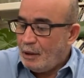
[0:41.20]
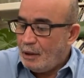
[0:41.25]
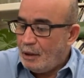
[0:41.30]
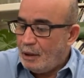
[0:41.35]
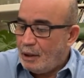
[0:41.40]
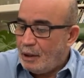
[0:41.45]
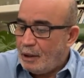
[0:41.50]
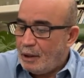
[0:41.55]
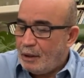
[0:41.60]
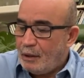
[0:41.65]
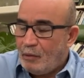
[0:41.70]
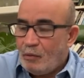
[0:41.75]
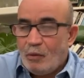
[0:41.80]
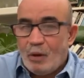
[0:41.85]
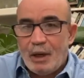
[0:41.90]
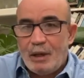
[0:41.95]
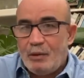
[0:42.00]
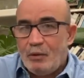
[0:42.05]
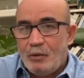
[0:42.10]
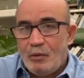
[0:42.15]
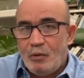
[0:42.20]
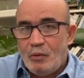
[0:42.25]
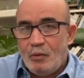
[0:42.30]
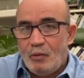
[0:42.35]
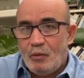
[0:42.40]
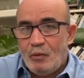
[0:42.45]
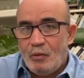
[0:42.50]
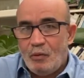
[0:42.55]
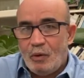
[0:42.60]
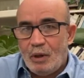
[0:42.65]
آه، وانه
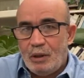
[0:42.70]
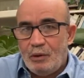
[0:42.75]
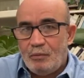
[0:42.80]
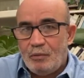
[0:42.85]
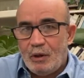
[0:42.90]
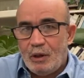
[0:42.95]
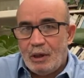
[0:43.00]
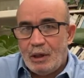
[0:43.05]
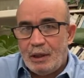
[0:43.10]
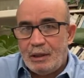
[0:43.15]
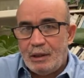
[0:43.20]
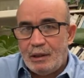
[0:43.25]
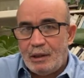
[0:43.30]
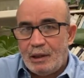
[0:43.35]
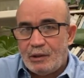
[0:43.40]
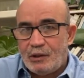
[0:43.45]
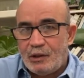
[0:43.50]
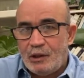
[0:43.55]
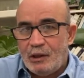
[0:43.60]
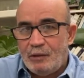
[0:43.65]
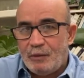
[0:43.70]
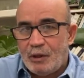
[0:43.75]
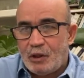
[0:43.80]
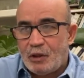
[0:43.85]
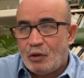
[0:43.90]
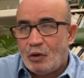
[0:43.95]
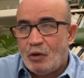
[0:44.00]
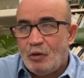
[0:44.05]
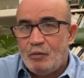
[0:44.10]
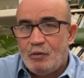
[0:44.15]
وانه ما عندي ثلاث سنين ما
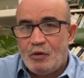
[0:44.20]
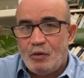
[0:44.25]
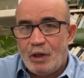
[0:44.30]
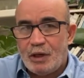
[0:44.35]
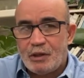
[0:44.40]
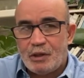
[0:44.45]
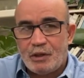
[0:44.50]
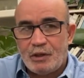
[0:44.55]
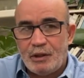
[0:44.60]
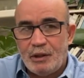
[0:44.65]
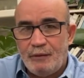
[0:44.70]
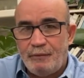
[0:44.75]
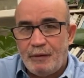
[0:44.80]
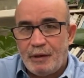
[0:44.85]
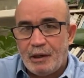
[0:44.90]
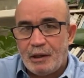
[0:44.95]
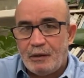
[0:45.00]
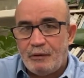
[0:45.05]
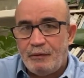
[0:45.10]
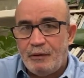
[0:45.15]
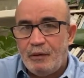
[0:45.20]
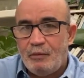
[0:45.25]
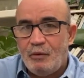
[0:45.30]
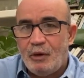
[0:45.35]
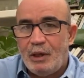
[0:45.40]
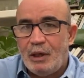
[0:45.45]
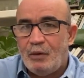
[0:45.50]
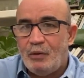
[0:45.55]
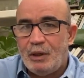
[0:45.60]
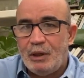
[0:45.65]
شفتهمش وعشر سنين فرطت فيهم
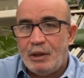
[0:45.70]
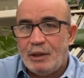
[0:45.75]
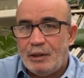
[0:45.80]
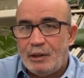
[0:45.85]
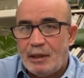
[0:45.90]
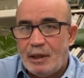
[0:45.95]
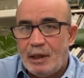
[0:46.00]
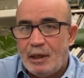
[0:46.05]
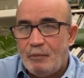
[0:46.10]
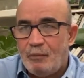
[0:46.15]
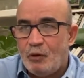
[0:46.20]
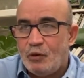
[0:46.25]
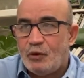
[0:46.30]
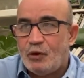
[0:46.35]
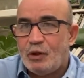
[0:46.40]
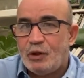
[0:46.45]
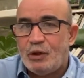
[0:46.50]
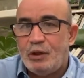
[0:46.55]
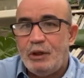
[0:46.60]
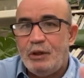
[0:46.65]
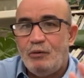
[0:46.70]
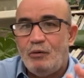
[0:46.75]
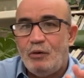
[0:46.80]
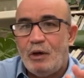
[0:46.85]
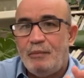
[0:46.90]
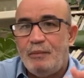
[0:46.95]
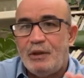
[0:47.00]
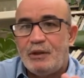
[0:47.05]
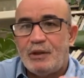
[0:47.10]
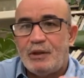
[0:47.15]
وانا اريد ان اتلهى باسرتي
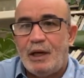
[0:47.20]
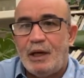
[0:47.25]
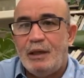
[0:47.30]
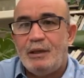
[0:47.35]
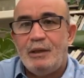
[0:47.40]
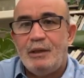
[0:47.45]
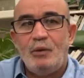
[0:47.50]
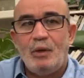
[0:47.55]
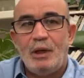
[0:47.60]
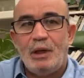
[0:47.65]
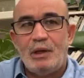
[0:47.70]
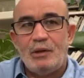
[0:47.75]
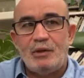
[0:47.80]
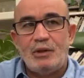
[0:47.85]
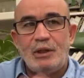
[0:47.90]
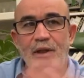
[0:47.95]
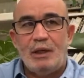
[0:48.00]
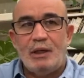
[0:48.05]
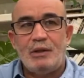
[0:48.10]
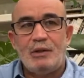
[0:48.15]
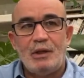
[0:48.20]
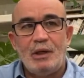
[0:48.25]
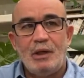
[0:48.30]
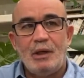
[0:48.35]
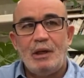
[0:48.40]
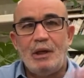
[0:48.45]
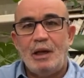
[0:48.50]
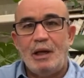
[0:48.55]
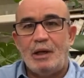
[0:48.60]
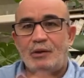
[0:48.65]
وبصحتي وخلاص السياسه
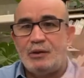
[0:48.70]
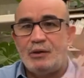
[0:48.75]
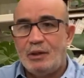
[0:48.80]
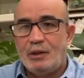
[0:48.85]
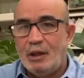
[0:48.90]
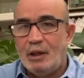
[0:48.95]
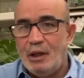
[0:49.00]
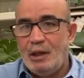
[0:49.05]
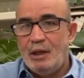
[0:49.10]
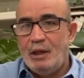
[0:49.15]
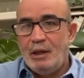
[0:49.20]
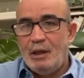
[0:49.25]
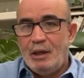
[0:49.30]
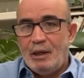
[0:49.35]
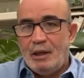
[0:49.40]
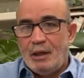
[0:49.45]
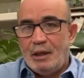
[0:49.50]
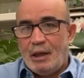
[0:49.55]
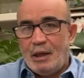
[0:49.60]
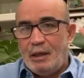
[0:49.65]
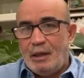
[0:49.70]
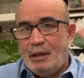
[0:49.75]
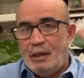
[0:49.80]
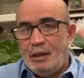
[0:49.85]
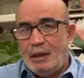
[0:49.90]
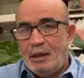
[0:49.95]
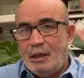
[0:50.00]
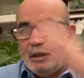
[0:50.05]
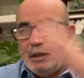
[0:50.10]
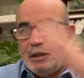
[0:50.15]
خلاص
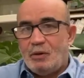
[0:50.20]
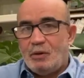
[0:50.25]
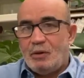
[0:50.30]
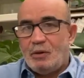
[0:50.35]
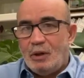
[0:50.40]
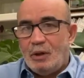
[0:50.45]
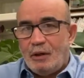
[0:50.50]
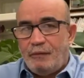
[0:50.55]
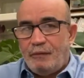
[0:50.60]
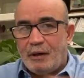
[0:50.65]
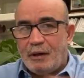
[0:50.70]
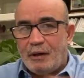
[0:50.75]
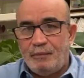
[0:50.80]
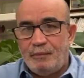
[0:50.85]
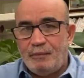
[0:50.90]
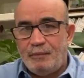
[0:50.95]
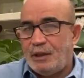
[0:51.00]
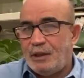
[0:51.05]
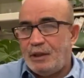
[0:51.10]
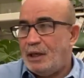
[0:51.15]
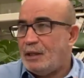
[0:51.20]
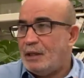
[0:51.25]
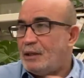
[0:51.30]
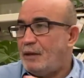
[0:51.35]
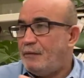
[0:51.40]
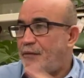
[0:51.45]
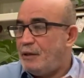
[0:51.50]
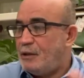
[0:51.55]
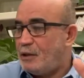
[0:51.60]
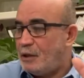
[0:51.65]
يعني راني شغل كفرت
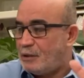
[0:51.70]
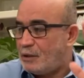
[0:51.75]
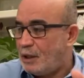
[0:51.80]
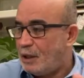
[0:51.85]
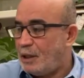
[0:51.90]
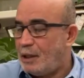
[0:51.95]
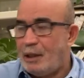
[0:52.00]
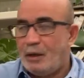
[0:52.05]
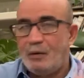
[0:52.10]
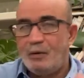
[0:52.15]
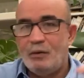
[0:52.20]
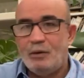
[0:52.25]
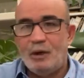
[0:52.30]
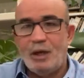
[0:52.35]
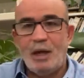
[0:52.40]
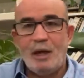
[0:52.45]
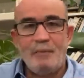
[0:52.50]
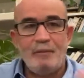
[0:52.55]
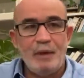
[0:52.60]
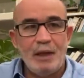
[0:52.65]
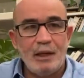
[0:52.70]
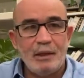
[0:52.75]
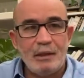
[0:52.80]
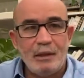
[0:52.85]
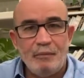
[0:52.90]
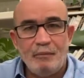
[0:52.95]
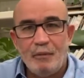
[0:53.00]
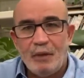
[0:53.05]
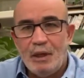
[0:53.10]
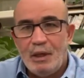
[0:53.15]
بالسياسه في الجزائر انا كنت حاب
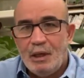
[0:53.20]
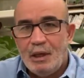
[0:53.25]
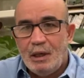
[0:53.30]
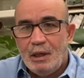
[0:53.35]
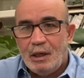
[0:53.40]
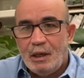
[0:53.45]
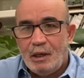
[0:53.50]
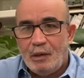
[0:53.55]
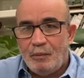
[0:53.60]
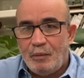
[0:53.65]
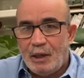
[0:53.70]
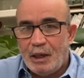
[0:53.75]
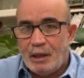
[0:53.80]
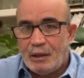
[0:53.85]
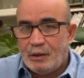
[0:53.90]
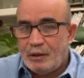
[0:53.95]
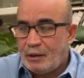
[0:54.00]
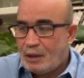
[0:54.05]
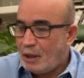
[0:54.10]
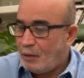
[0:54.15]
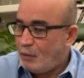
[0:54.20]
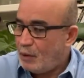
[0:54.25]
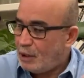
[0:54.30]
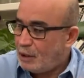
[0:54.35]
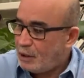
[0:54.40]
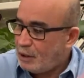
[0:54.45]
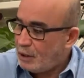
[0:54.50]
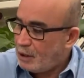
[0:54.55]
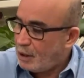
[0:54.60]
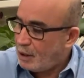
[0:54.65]
نخدم البلاد نتاع
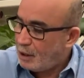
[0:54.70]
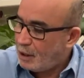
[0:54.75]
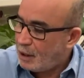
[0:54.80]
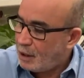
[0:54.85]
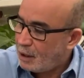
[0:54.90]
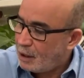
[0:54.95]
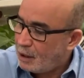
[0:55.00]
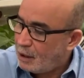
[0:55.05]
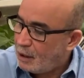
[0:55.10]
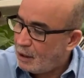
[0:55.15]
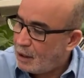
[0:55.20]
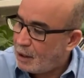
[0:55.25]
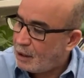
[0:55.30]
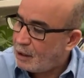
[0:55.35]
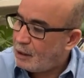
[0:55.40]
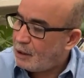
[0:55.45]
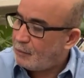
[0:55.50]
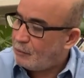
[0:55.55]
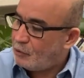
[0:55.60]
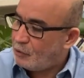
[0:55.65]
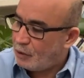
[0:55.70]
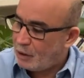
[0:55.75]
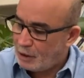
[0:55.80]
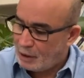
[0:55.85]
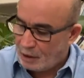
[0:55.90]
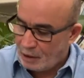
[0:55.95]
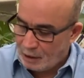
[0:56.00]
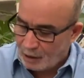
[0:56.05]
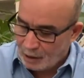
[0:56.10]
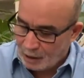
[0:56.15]
والديه الى اخره لكن يبدو ان
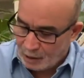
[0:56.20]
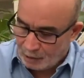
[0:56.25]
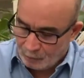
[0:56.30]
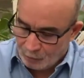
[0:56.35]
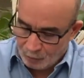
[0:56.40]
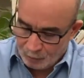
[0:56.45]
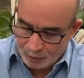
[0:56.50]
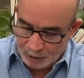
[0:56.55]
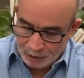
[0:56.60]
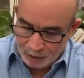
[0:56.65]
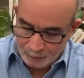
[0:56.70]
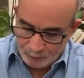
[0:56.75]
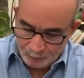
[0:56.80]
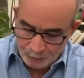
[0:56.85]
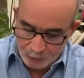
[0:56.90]
ذلك غير ممكن